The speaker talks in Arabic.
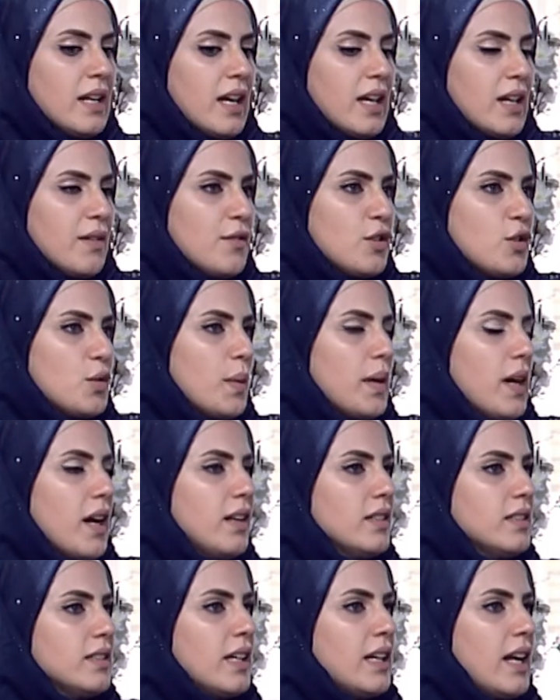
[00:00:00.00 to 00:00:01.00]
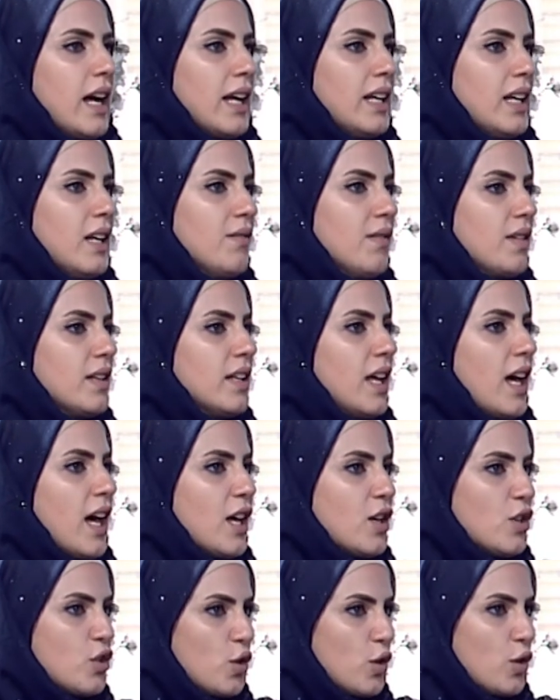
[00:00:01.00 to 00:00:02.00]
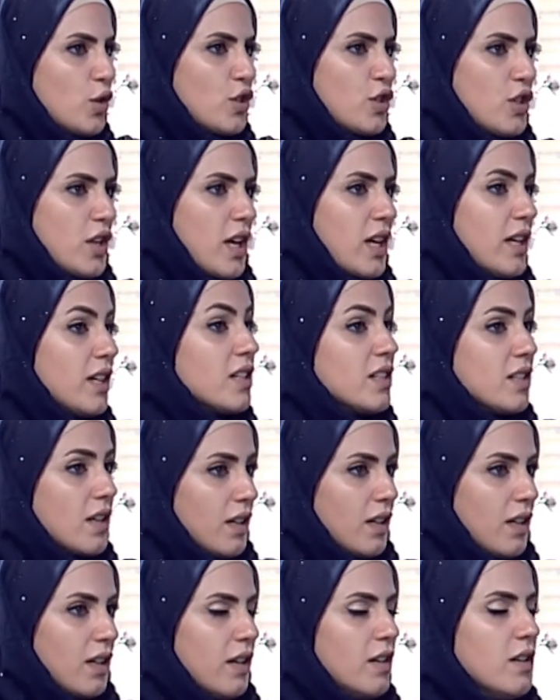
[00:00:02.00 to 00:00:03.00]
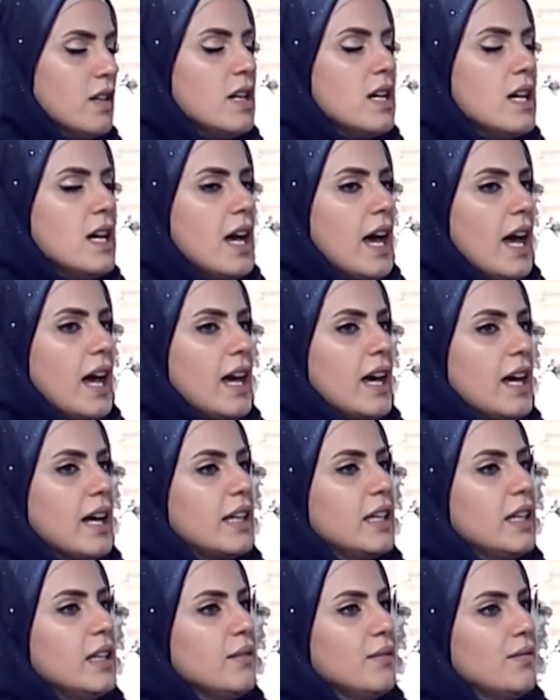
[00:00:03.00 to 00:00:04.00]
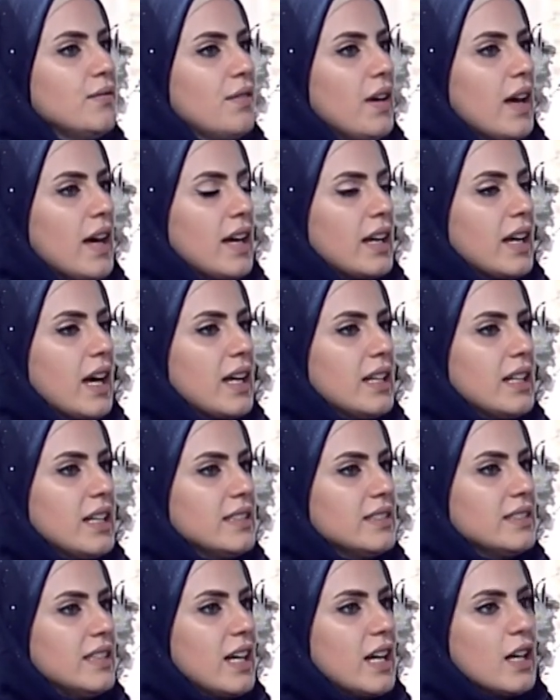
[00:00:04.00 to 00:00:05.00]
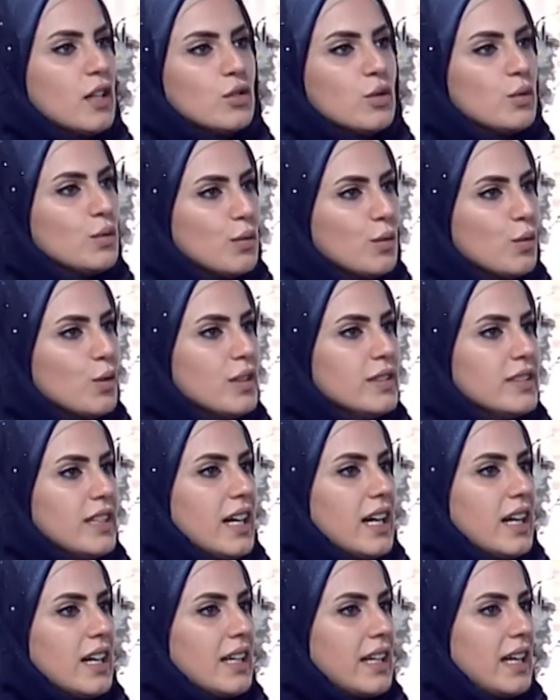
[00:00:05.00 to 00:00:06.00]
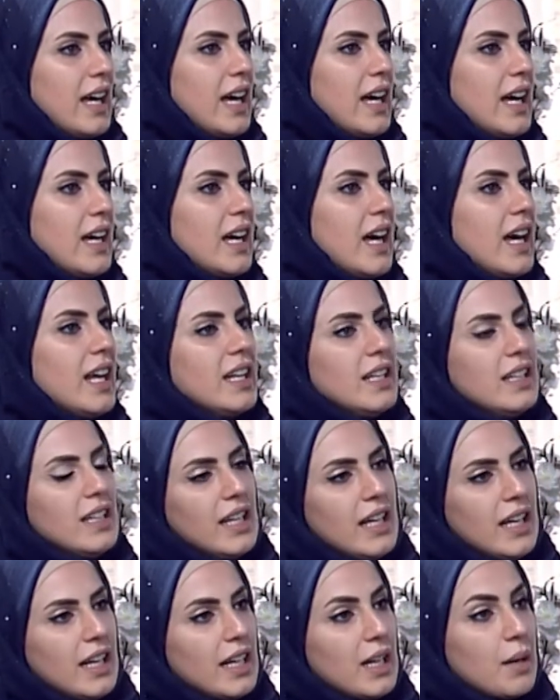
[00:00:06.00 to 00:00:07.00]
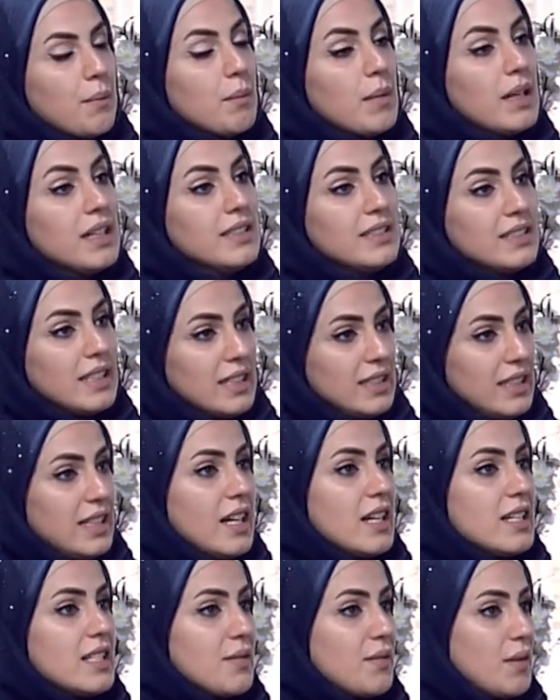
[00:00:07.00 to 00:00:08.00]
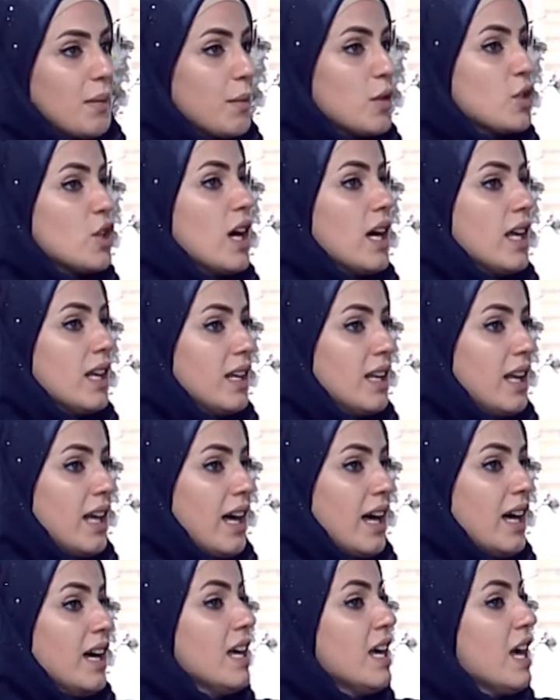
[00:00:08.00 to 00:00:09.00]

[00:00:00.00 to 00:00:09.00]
نعرف شوي اكثر عن الفنان جورج رزق الله آه كيف كانت طفولتك هل كملت دراسه في مجال